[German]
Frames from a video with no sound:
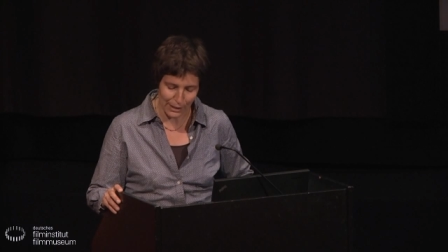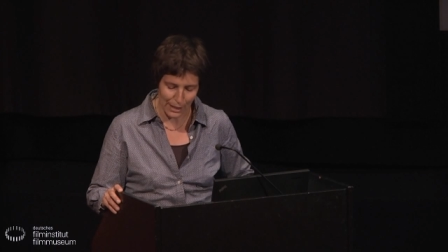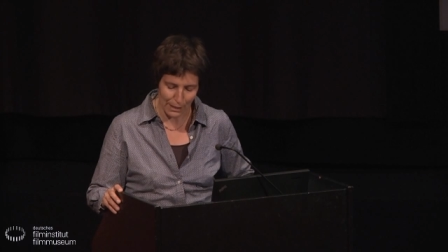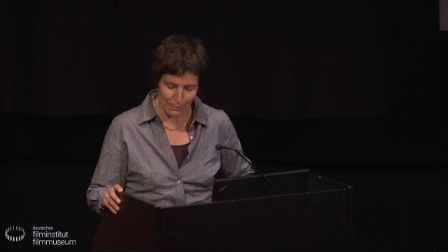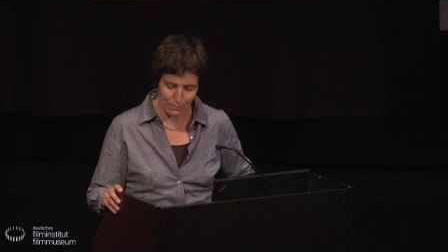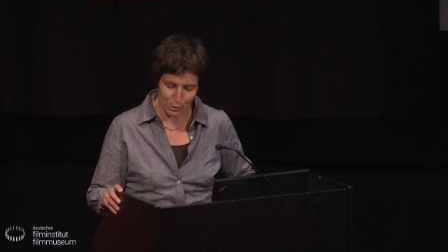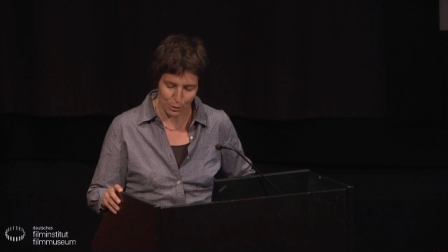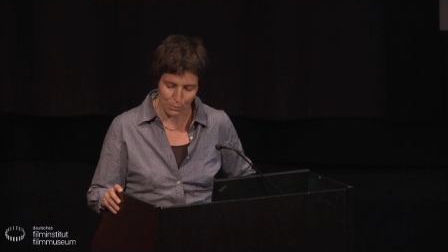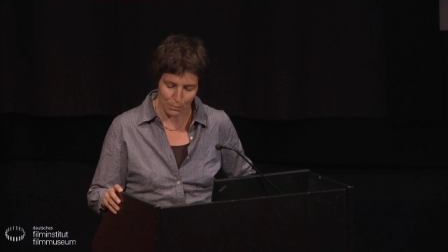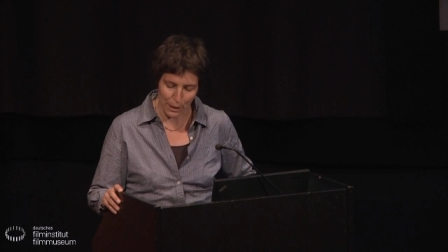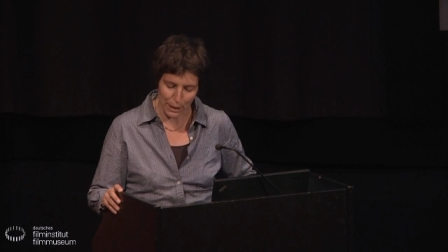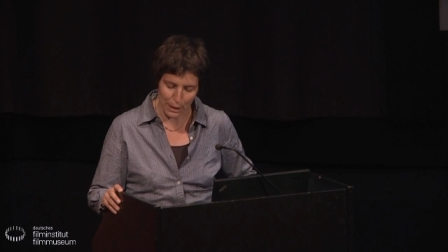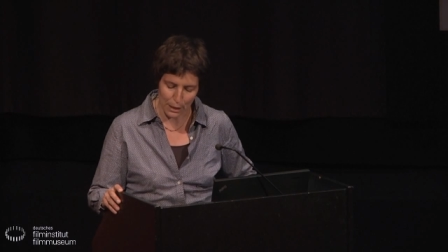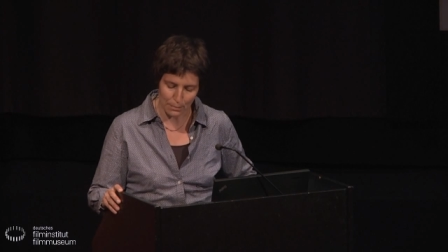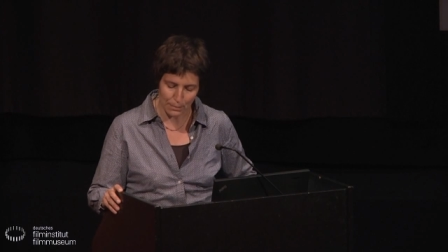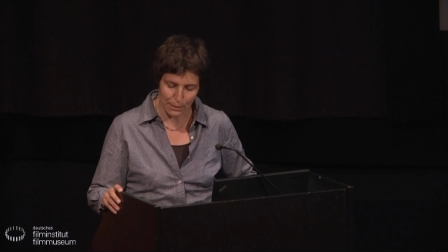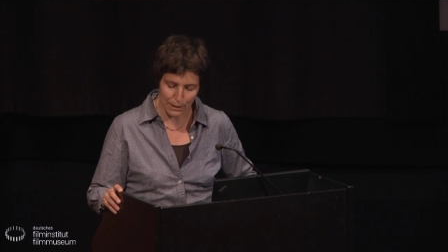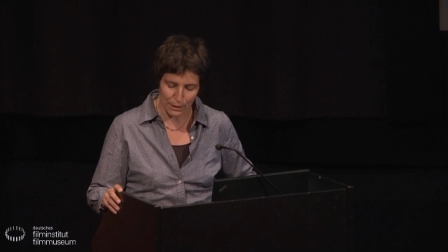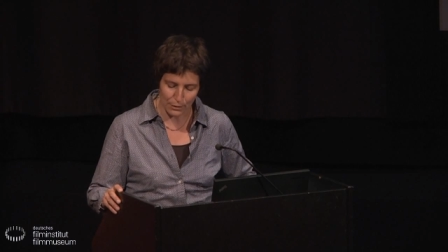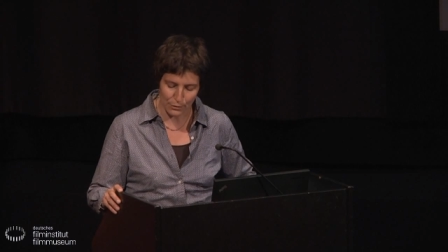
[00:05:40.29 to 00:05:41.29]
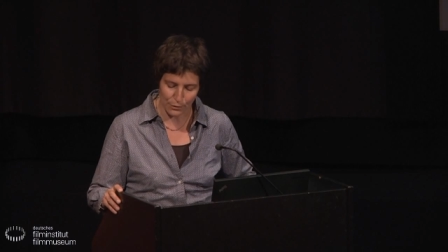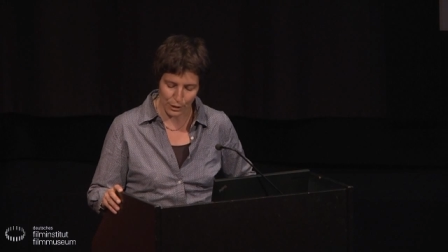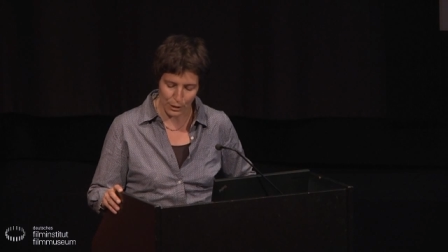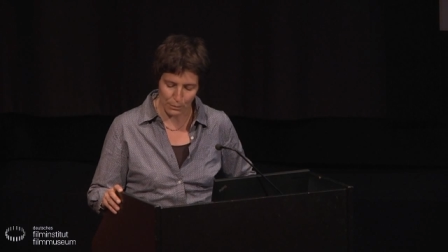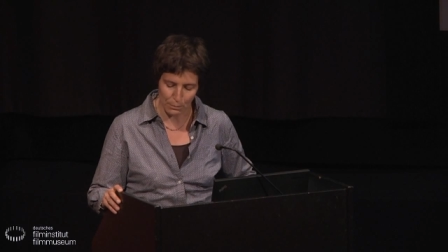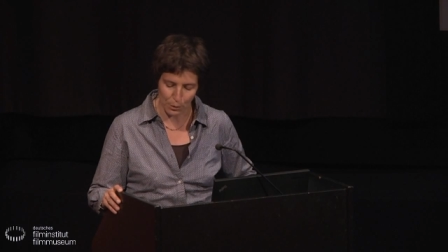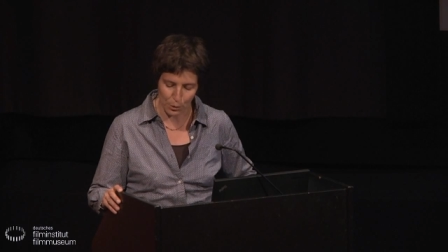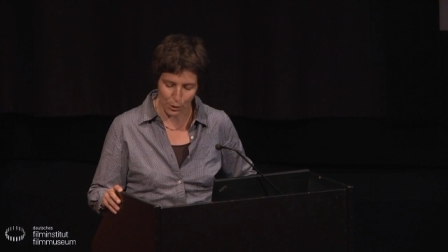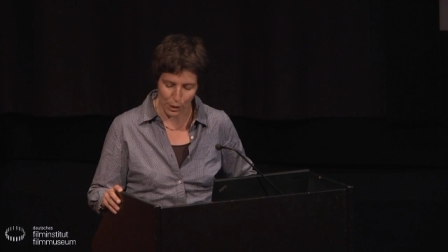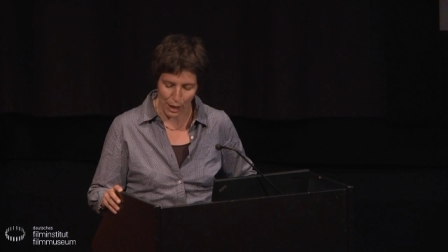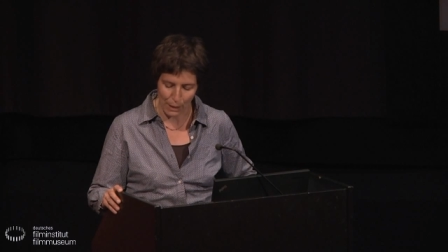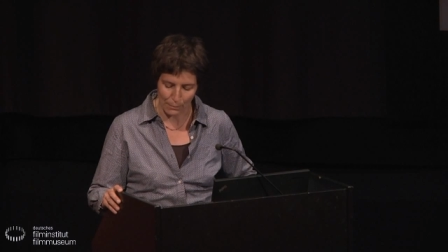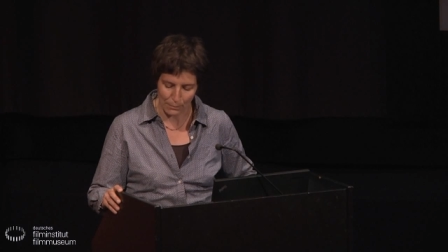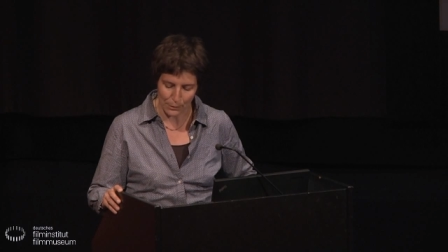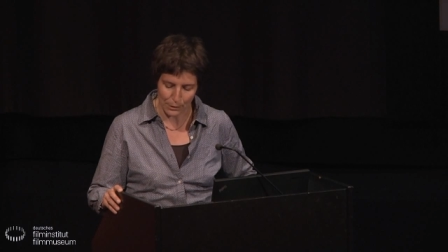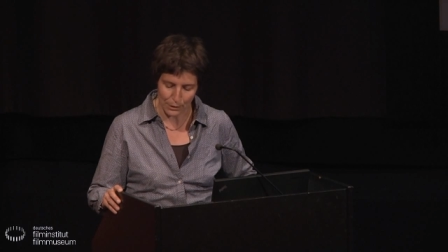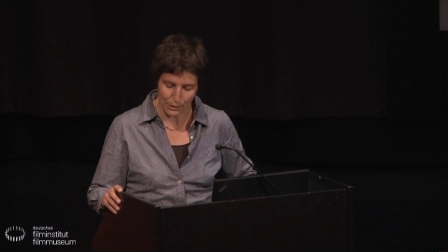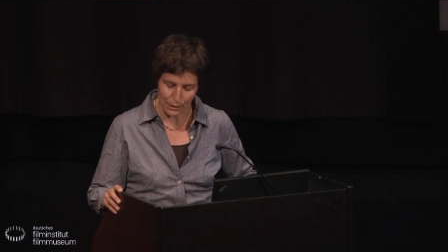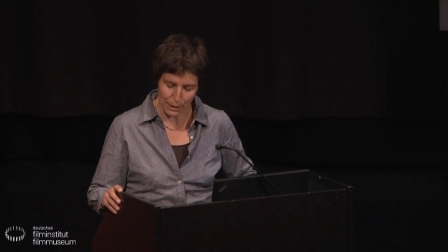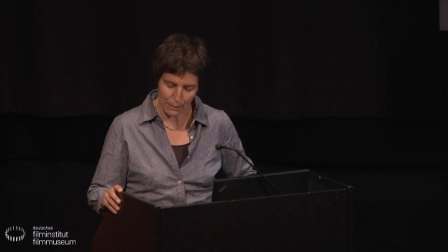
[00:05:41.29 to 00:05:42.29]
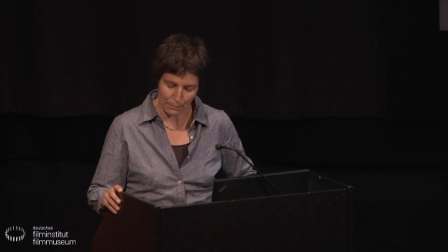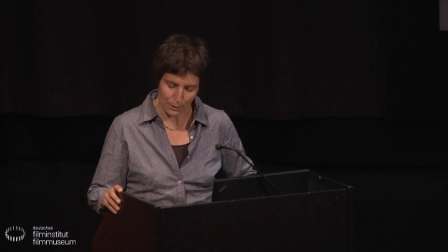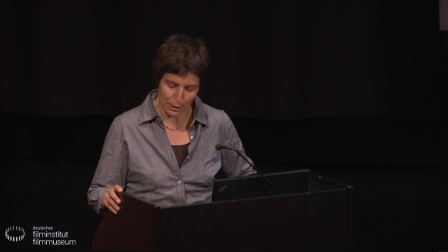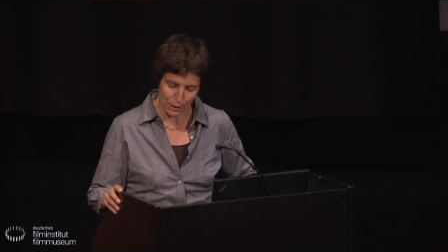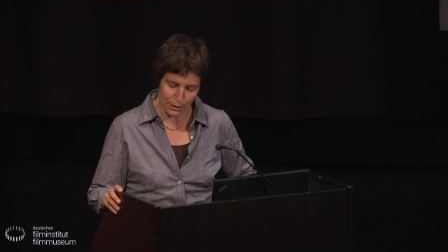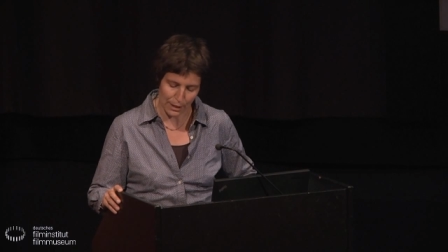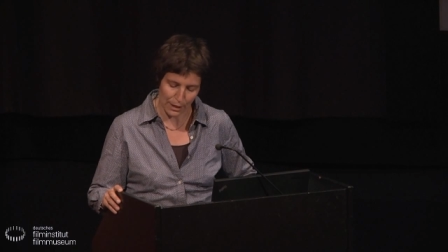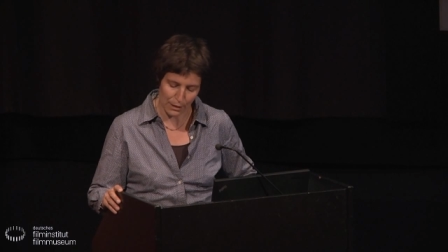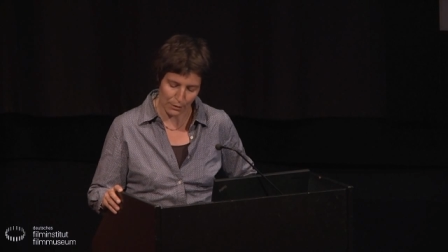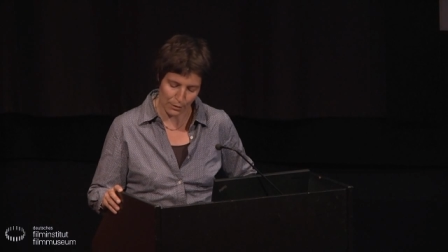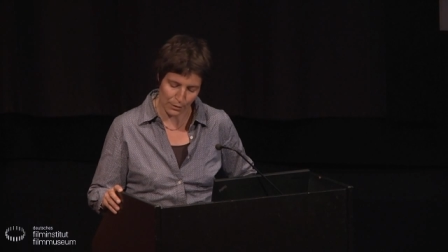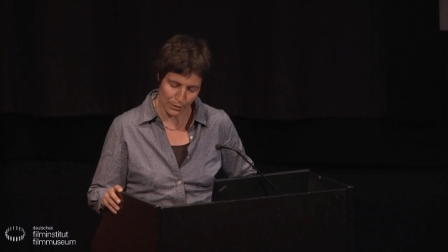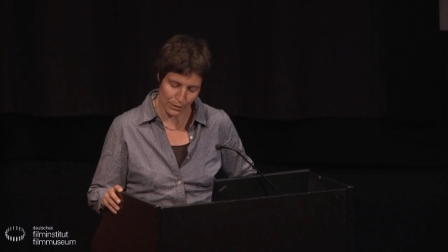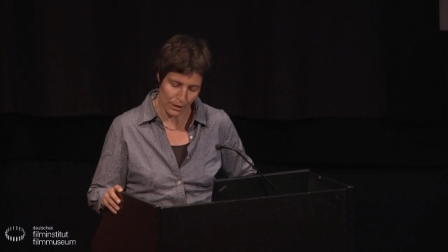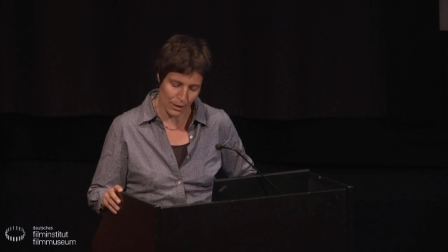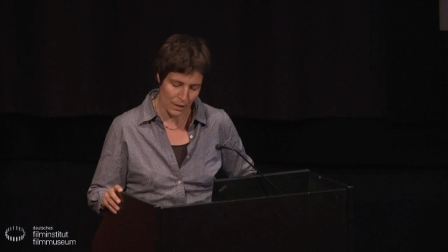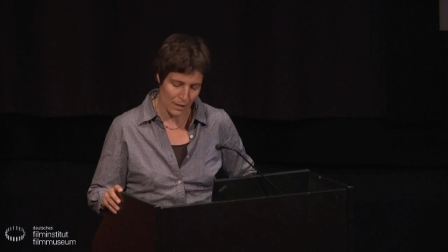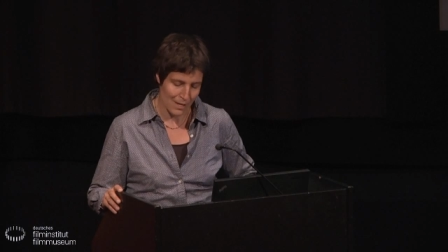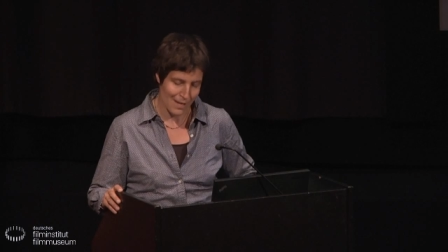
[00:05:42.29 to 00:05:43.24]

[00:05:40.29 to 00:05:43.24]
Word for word: ebenso Beispiele für die Programmzusammenstellung,